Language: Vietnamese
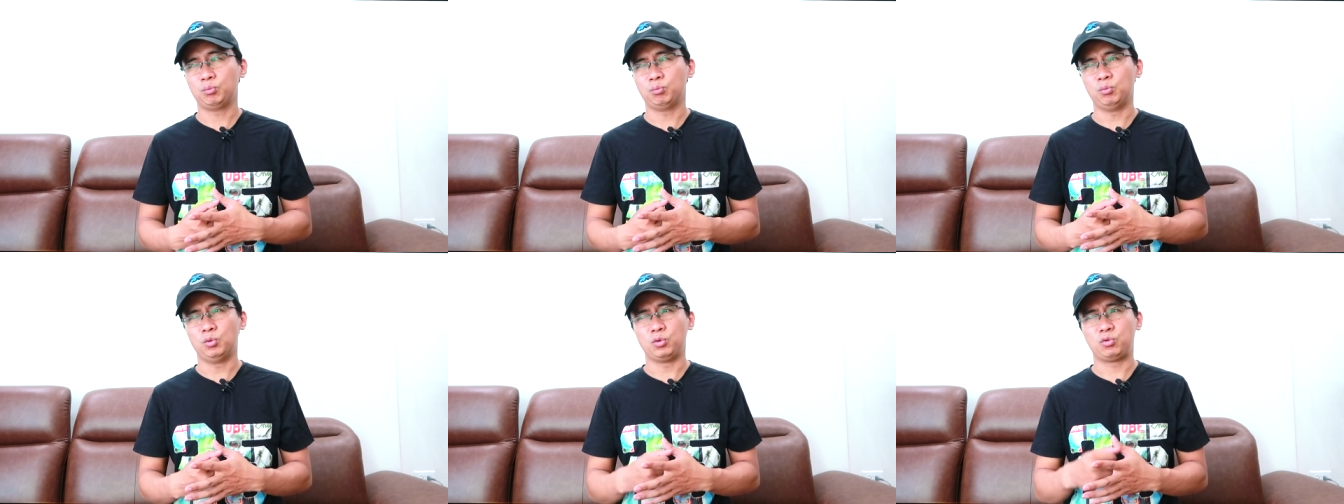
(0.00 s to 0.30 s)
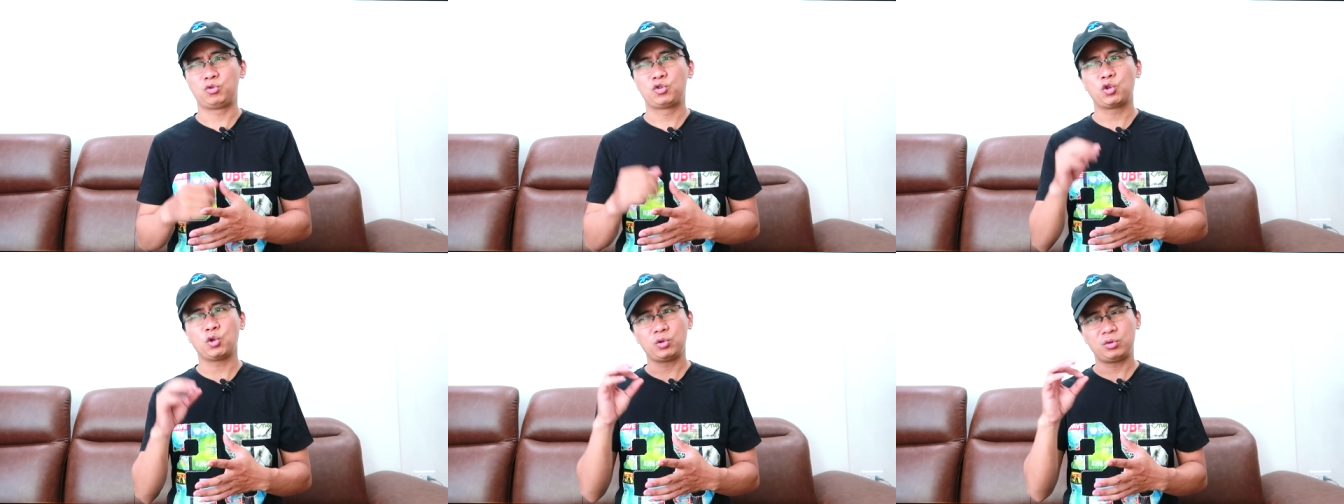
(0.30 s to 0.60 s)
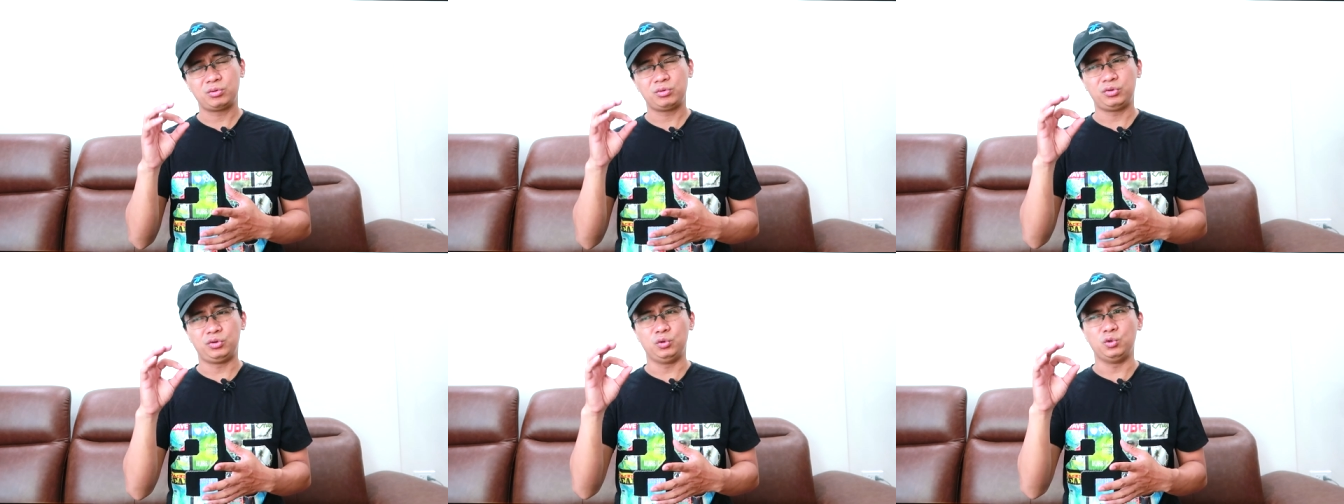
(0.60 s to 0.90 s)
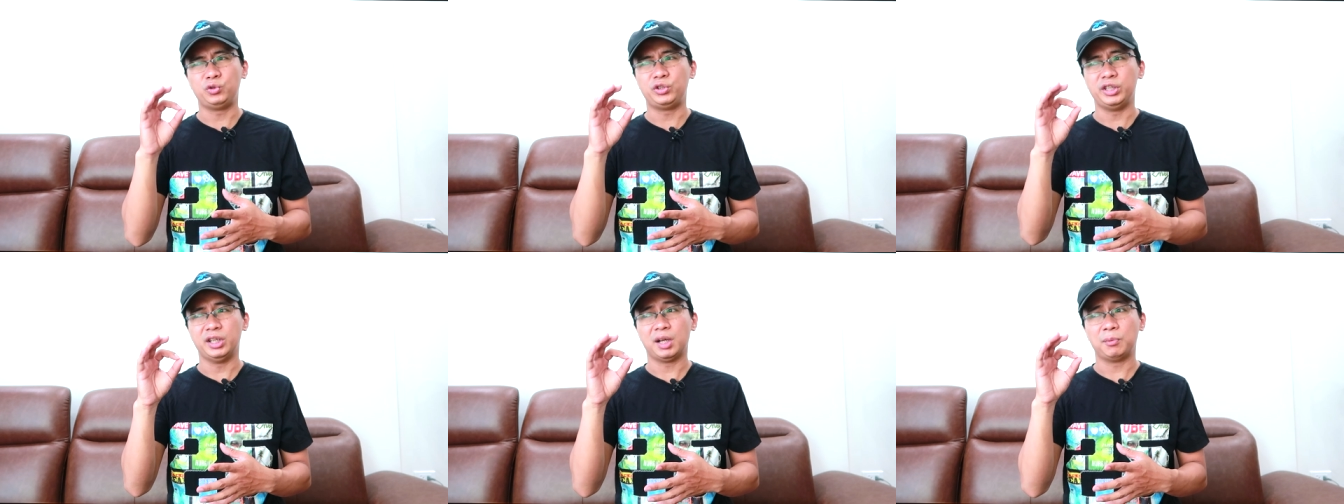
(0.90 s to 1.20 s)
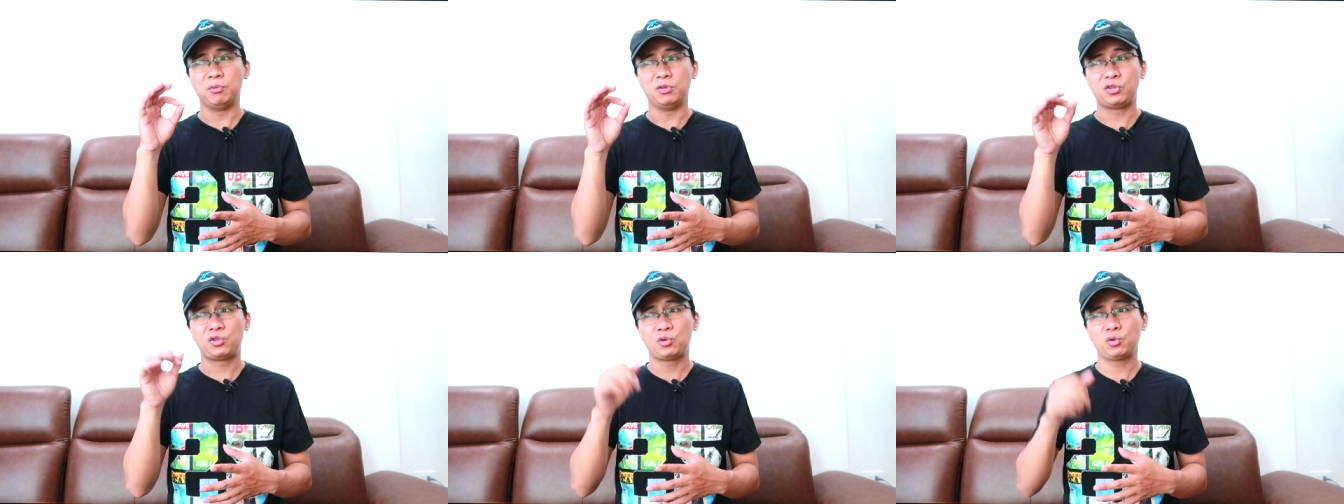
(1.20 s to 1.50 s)
một chút dù chỉ
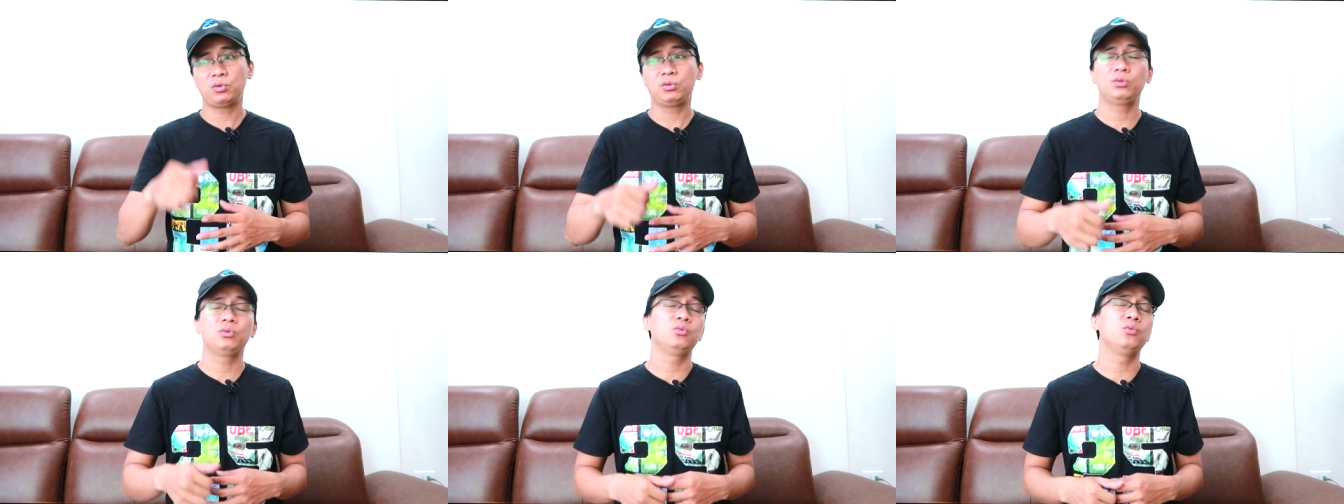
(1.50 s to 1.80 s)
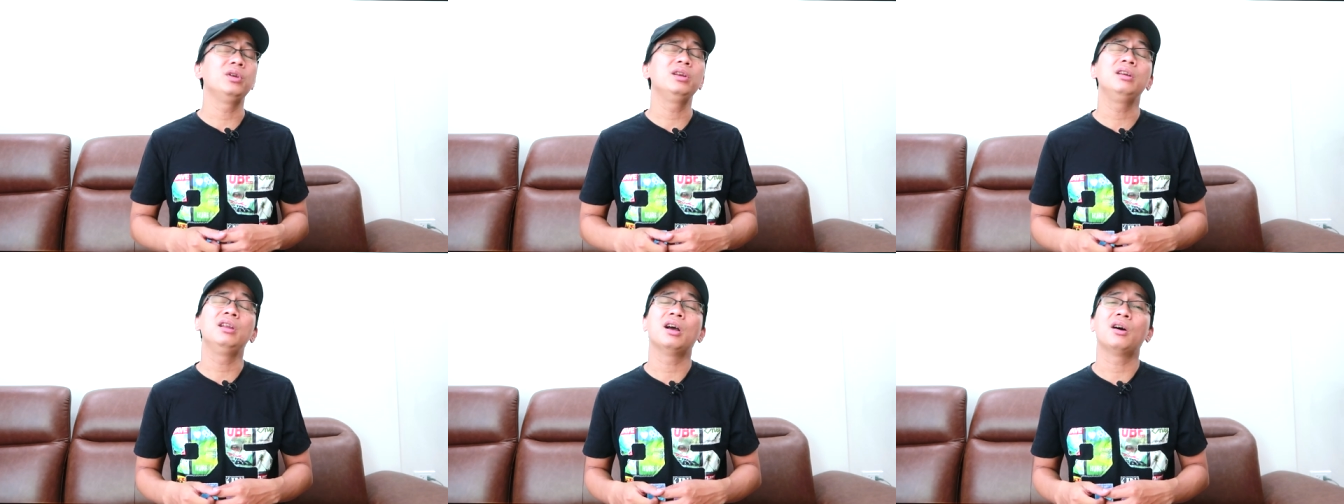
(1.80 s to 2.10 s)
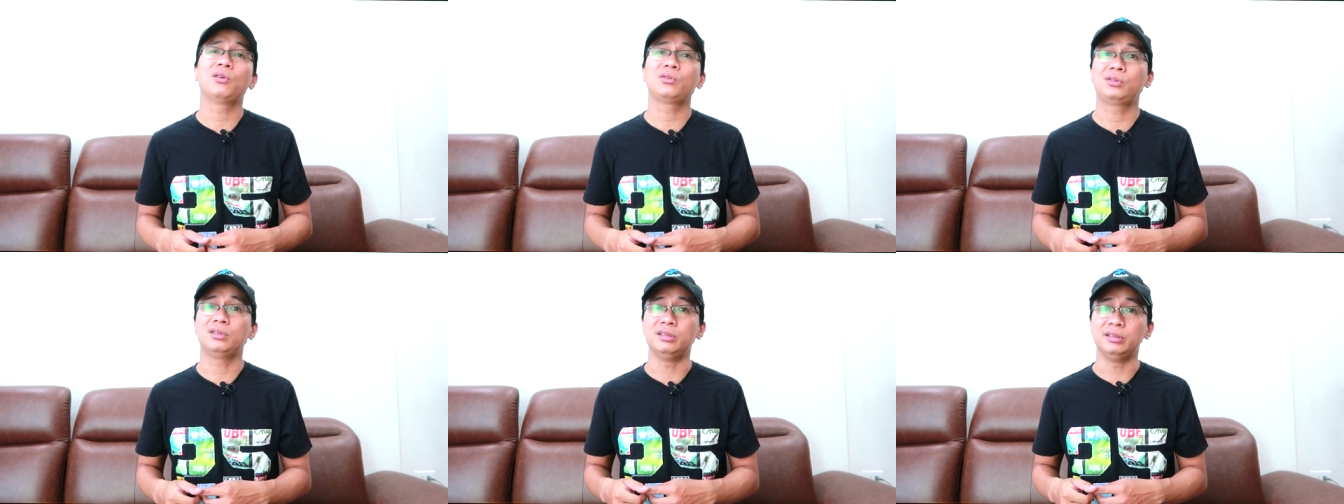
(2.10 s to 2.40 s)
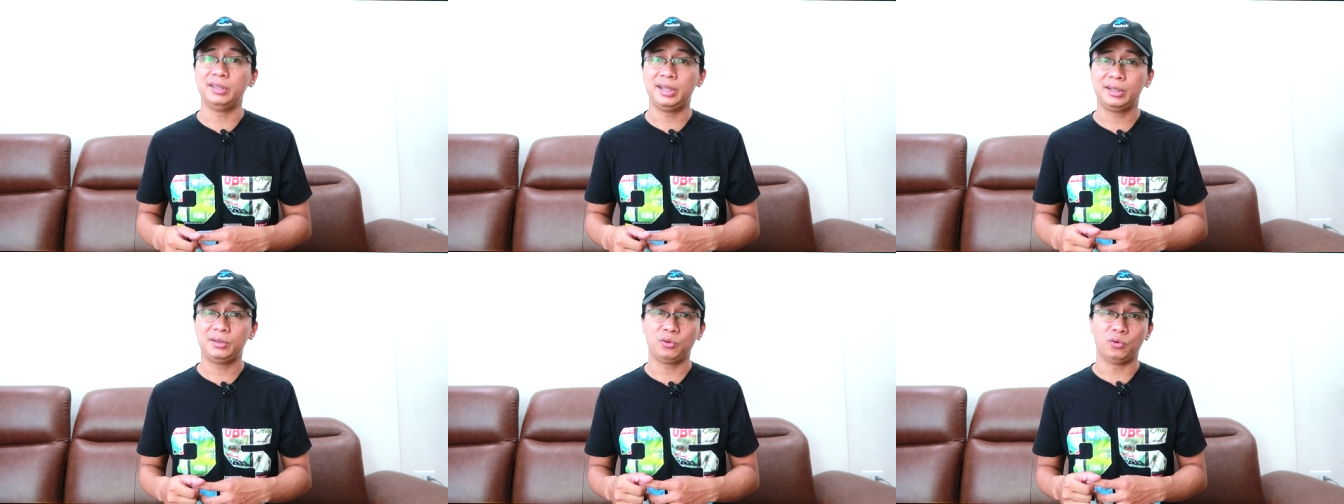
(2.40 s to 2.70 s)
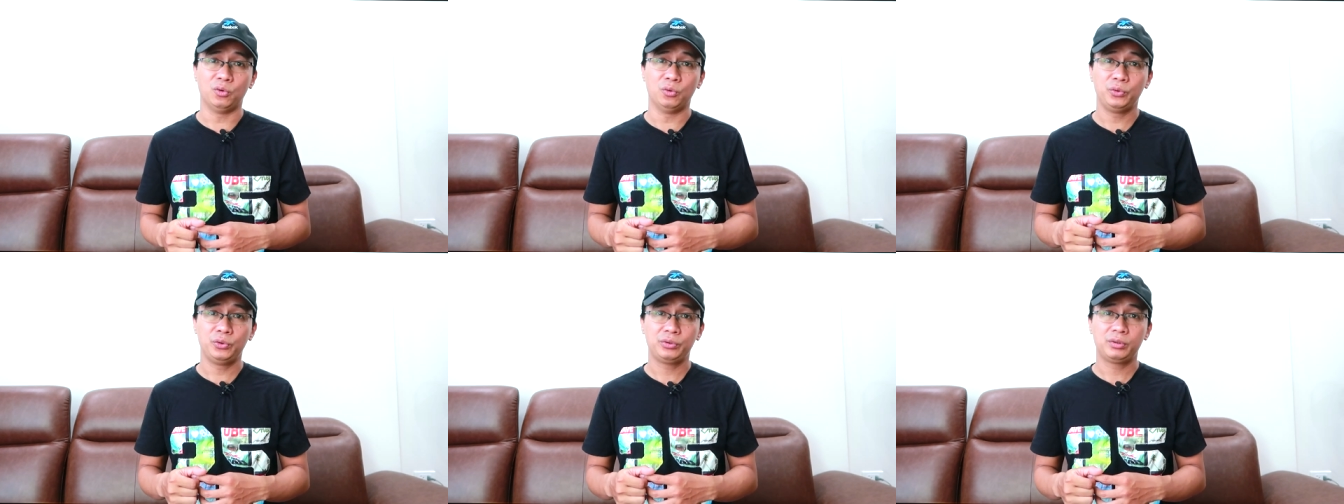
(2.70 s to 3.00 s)
là một chút nguyên liệu tự
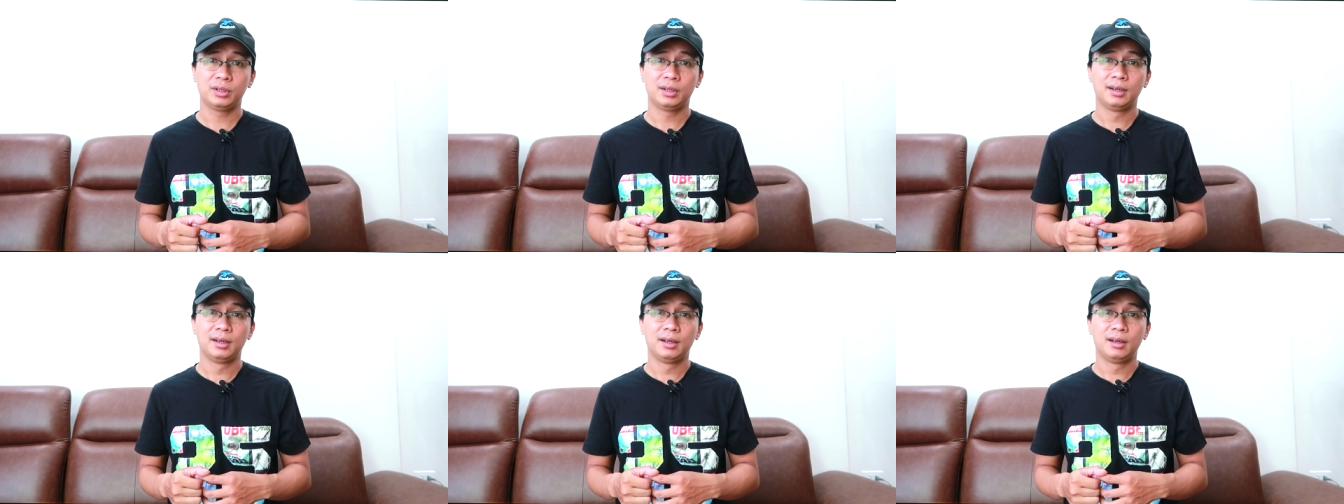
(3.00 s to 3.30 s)
nhiên của út